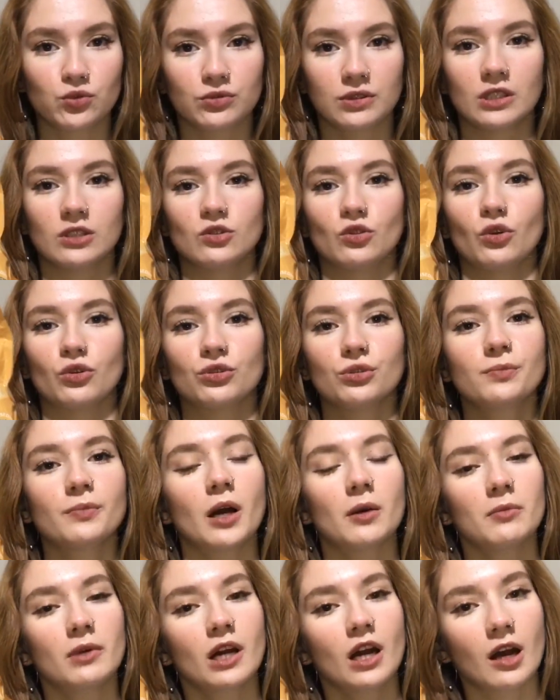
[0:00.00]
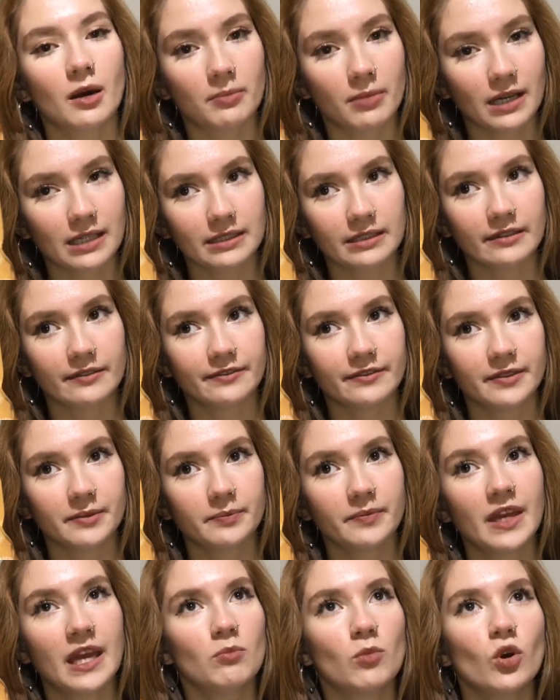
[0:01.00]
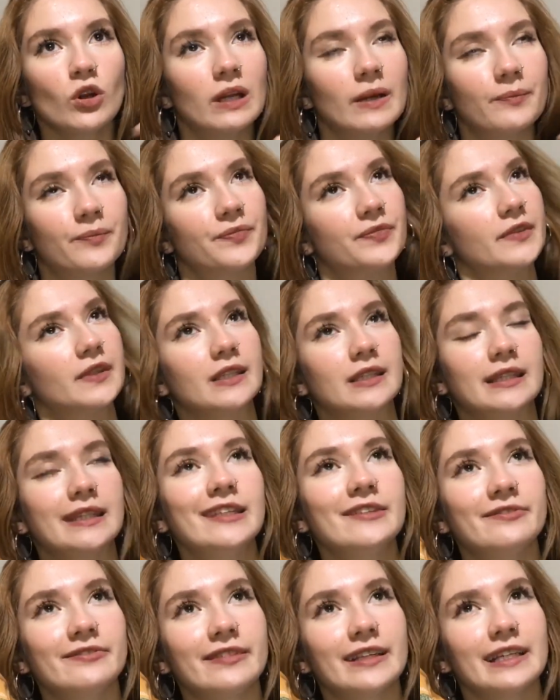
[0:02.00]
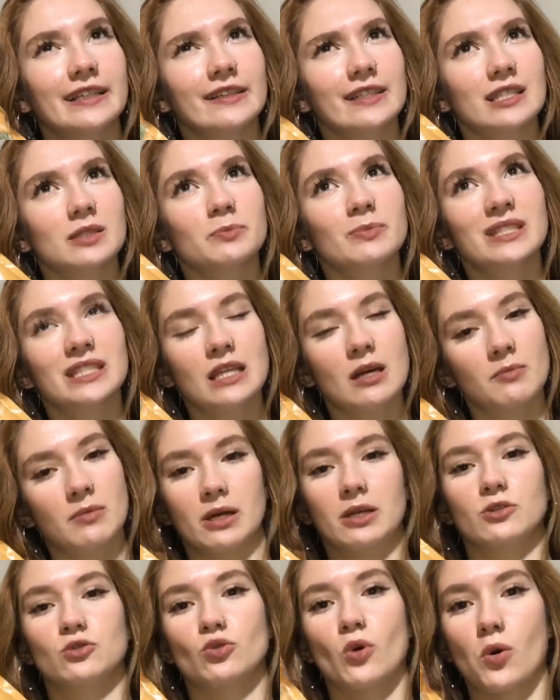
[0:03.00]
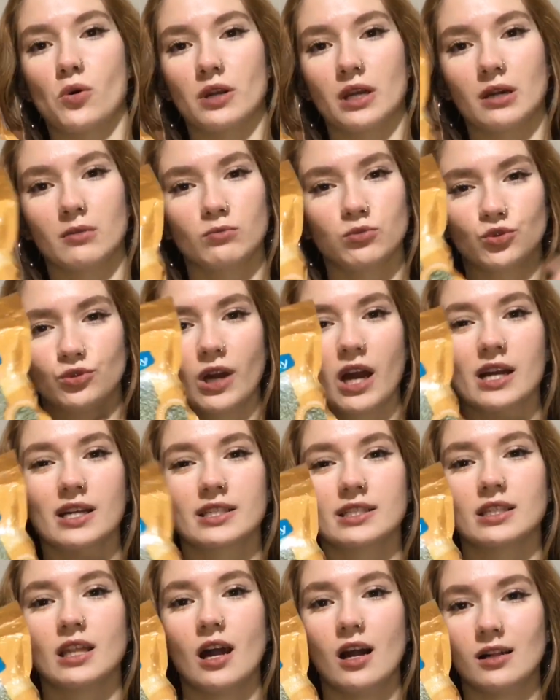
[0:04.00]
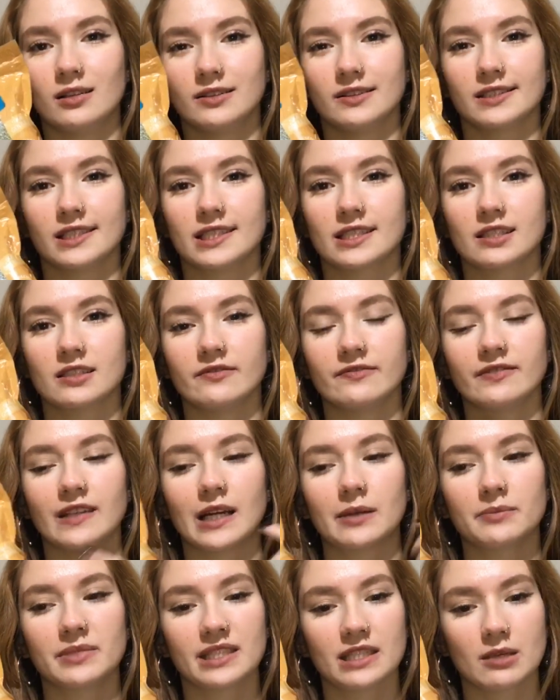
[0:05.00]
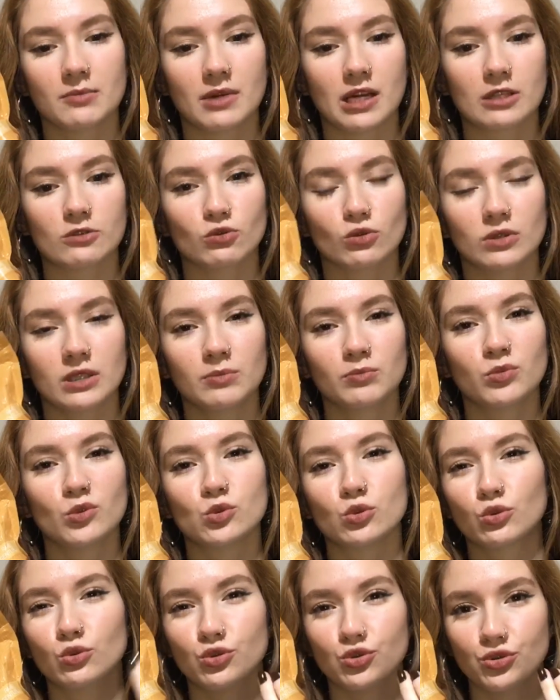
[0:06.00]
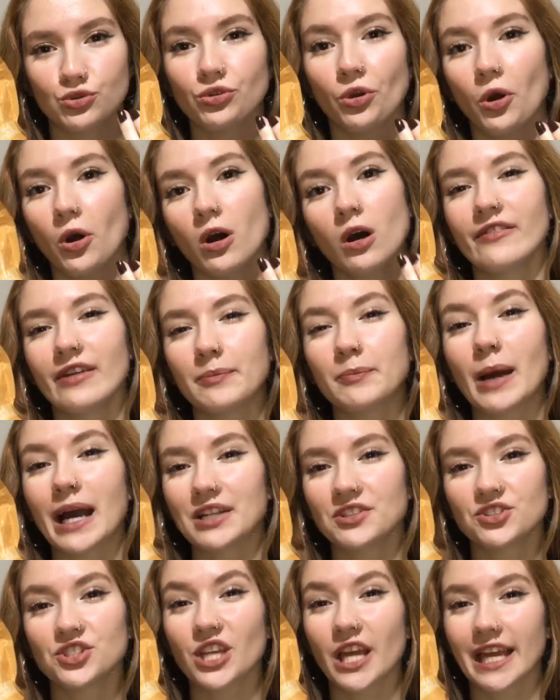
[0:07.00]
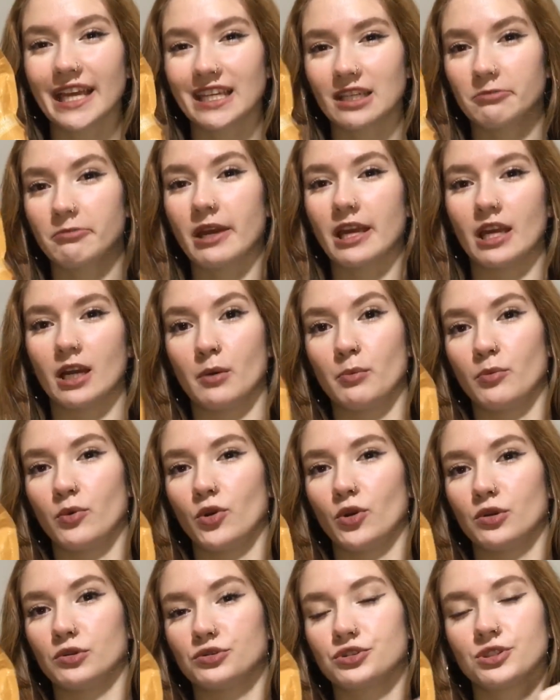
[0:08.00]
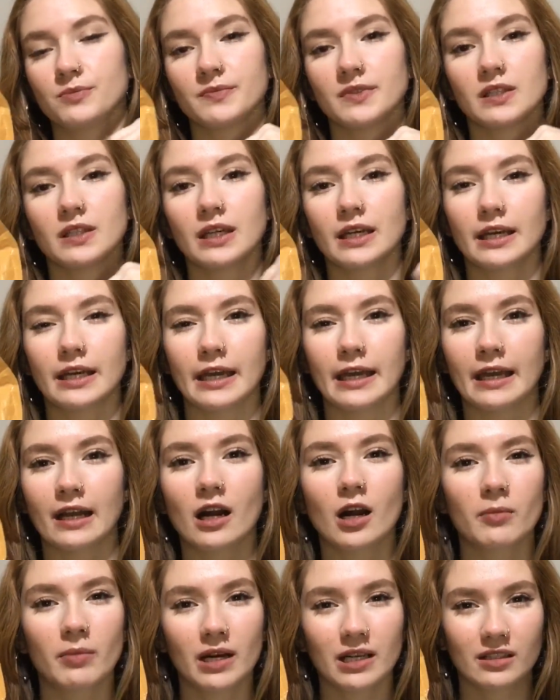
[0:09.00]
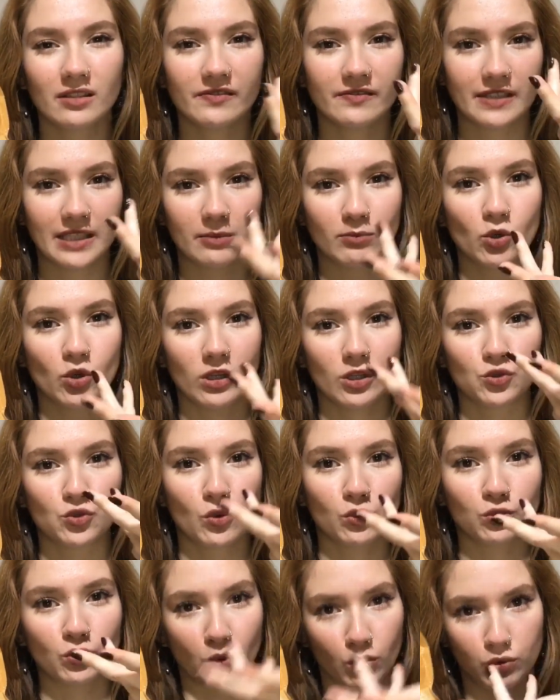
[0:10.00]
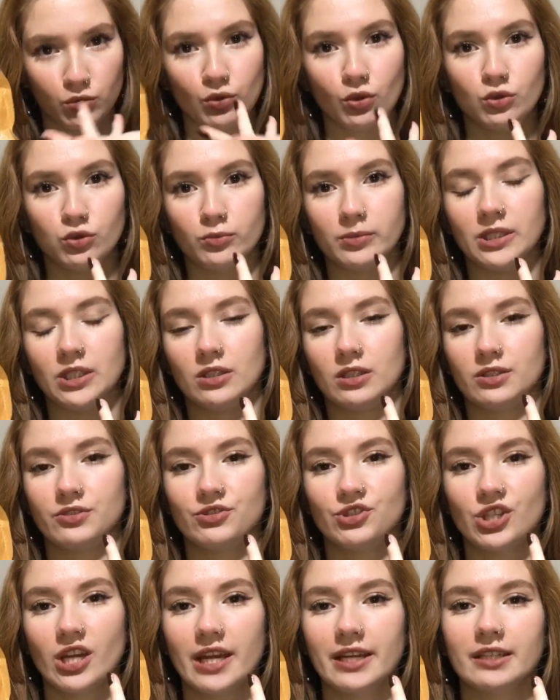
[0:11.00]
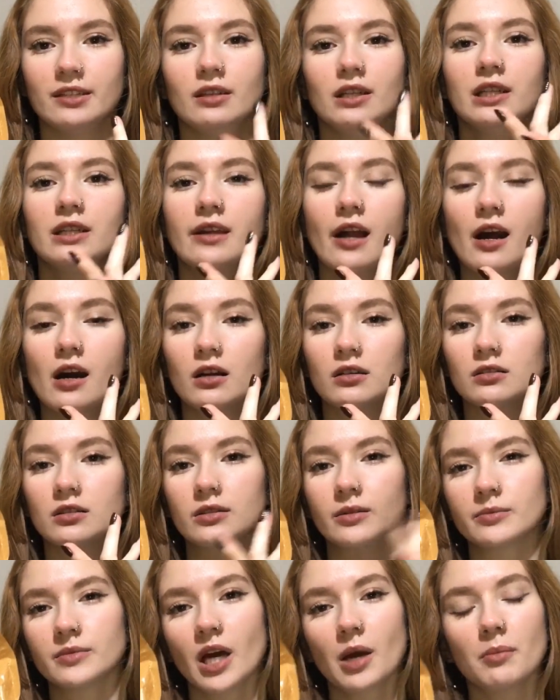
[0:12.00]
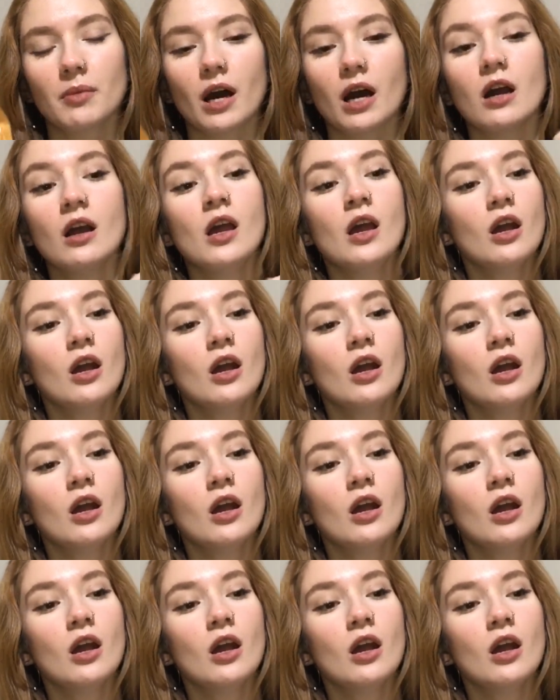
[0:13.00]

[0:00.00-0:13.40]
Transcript: kullanıyordum ama kabak lifim böyle Lifleriniz bir zaman sonra bu tarzda aldığınız lifler bir zaman sonra büzüşüyor ve bence erime yapıyor. Şimdi e, kabak lifleri böyle çok dolu dolu bir şeydi ilk aldığımda ama